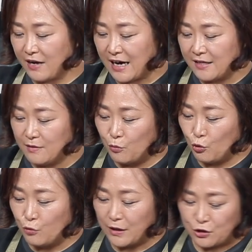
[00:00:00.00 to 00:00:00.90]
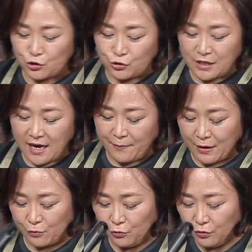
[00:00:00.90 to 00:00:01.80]
간을 뭘로 맞추느냐?
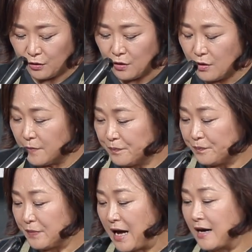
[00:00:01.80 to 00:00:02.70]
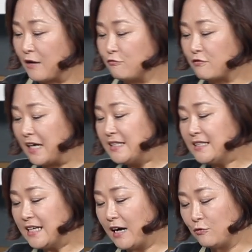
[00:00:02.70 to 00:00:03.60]
바로 아까
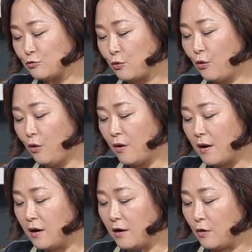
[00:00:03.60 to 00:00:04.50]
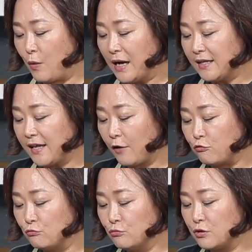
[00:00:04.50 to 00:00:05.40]
국간장으로 어, 황태
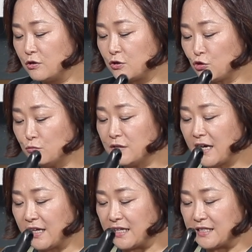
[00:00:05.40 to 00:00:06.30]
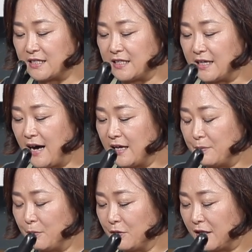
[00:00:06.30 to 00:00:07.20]
국물을 충분하게 냈으니까
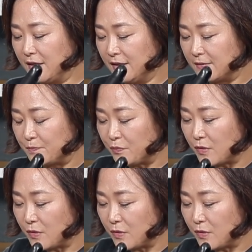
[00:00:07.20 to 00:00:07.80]
이번에는